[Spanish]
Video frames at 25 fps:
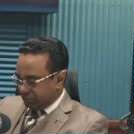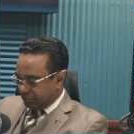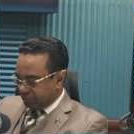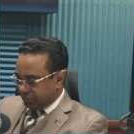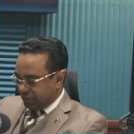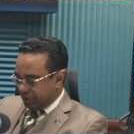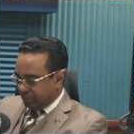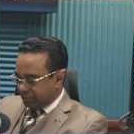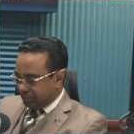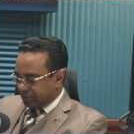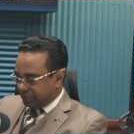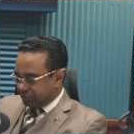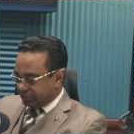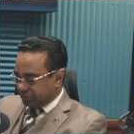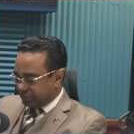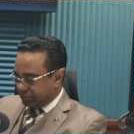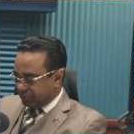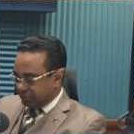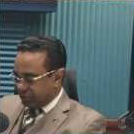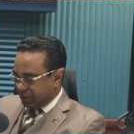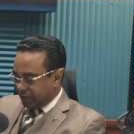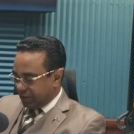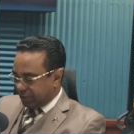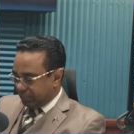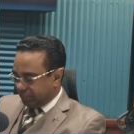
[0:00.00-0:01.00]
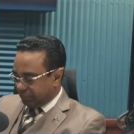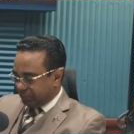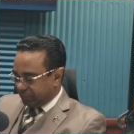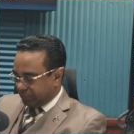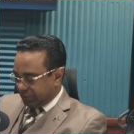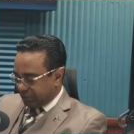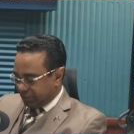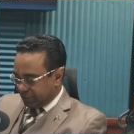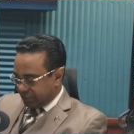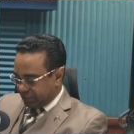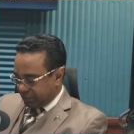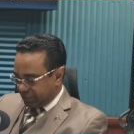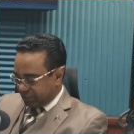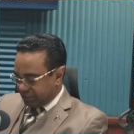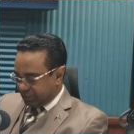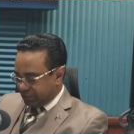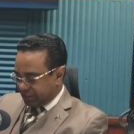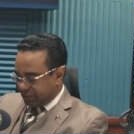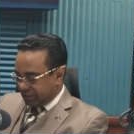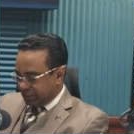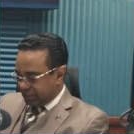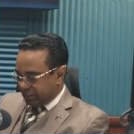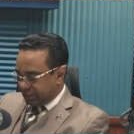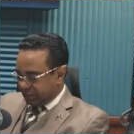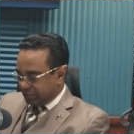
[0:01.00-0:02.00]
una persona que
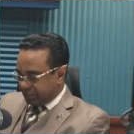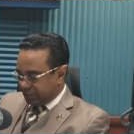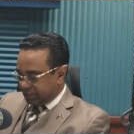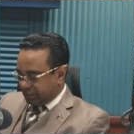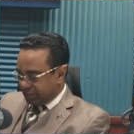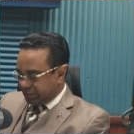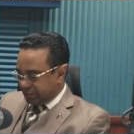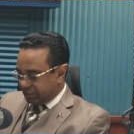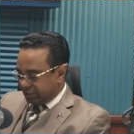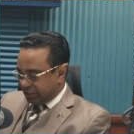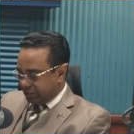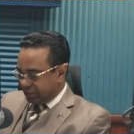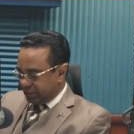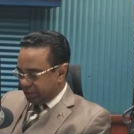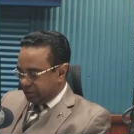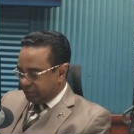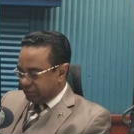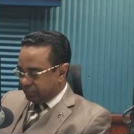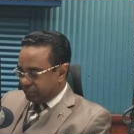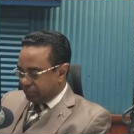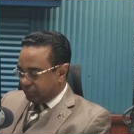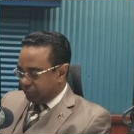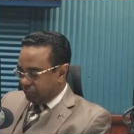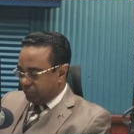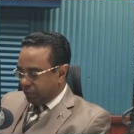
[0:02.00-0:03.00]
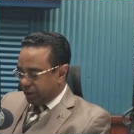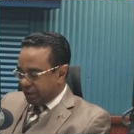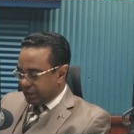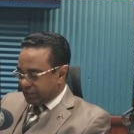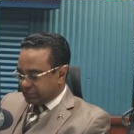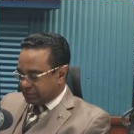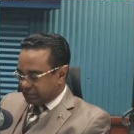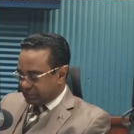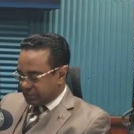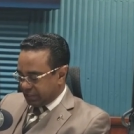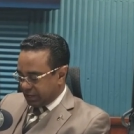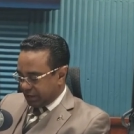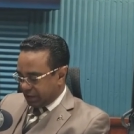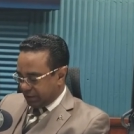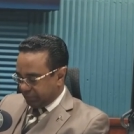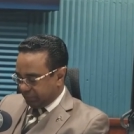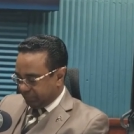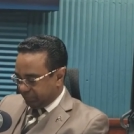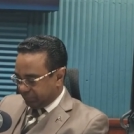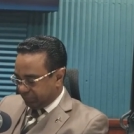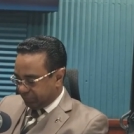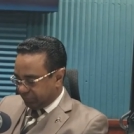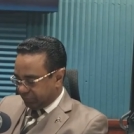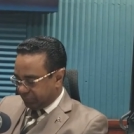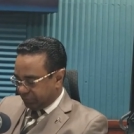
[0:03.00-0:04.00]
tiene que tener influencia,
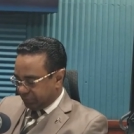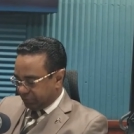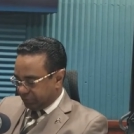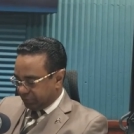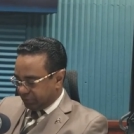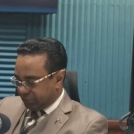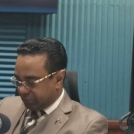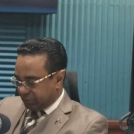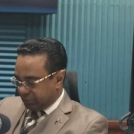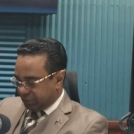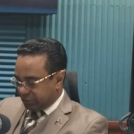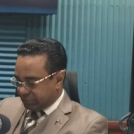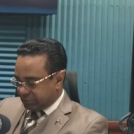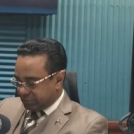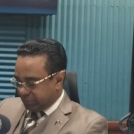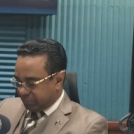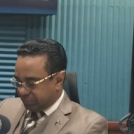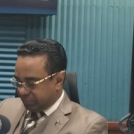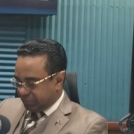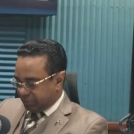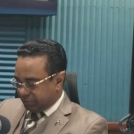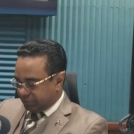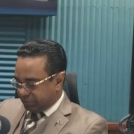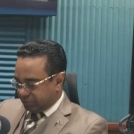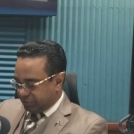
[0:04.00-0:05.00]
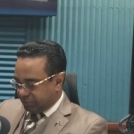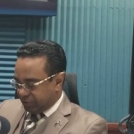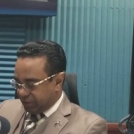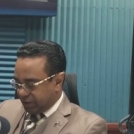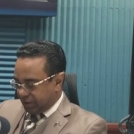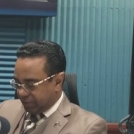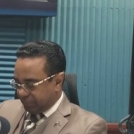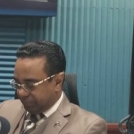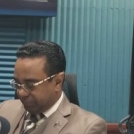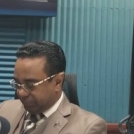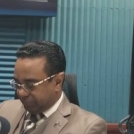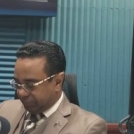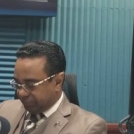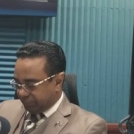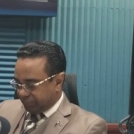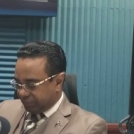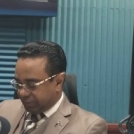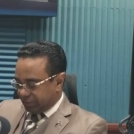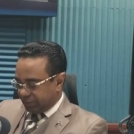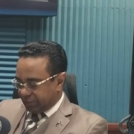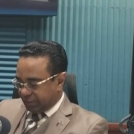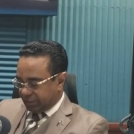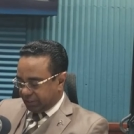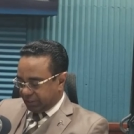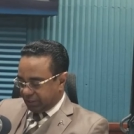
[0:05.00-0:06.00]
esa persona
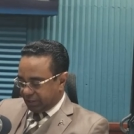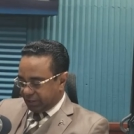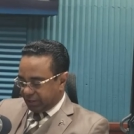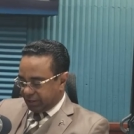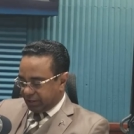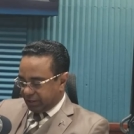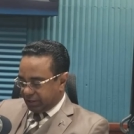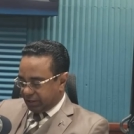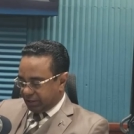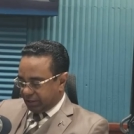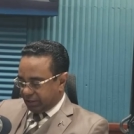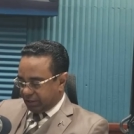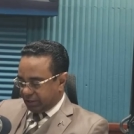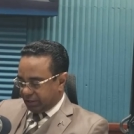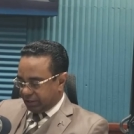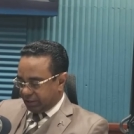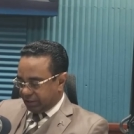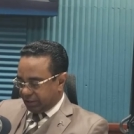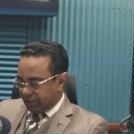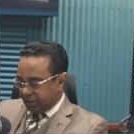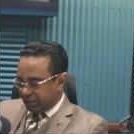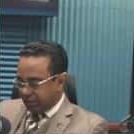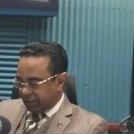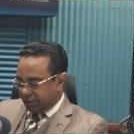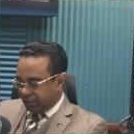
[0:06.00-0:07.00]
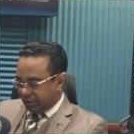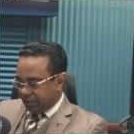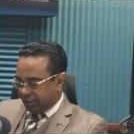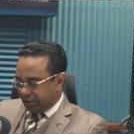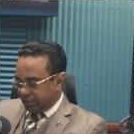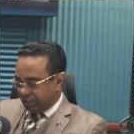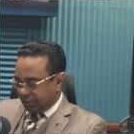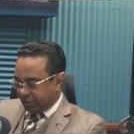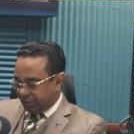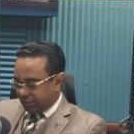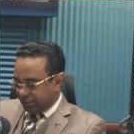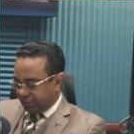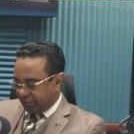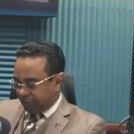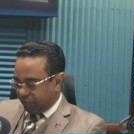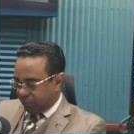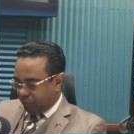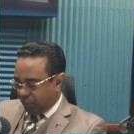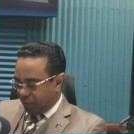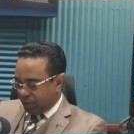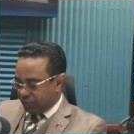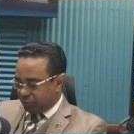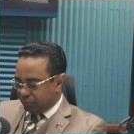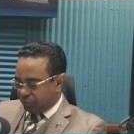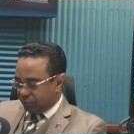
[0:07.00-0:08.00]
que eh,
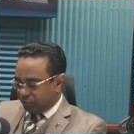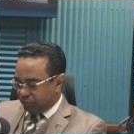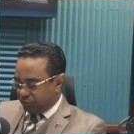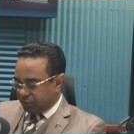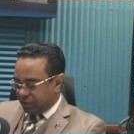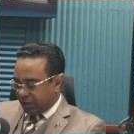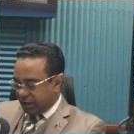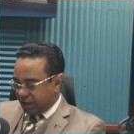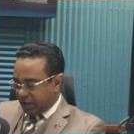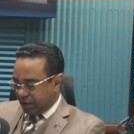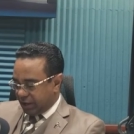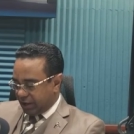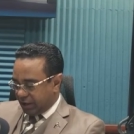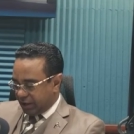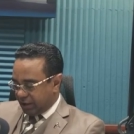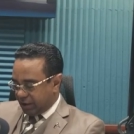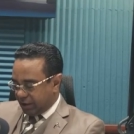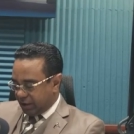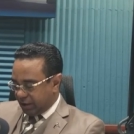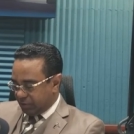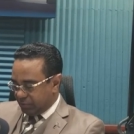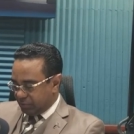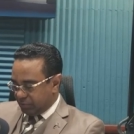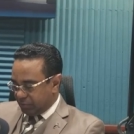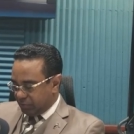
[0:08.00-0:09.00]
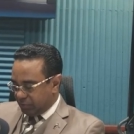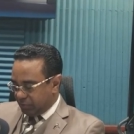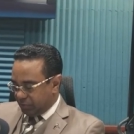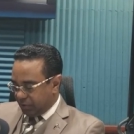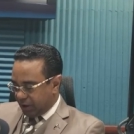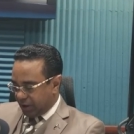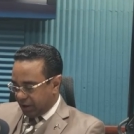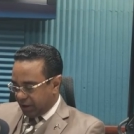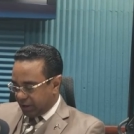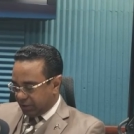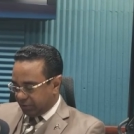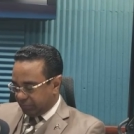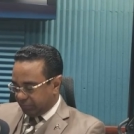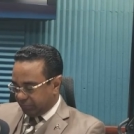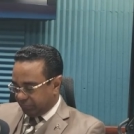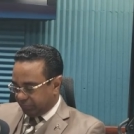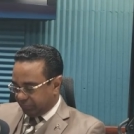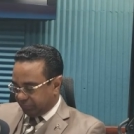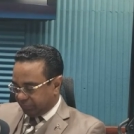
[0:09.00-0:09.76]
cuando llega a un lugar,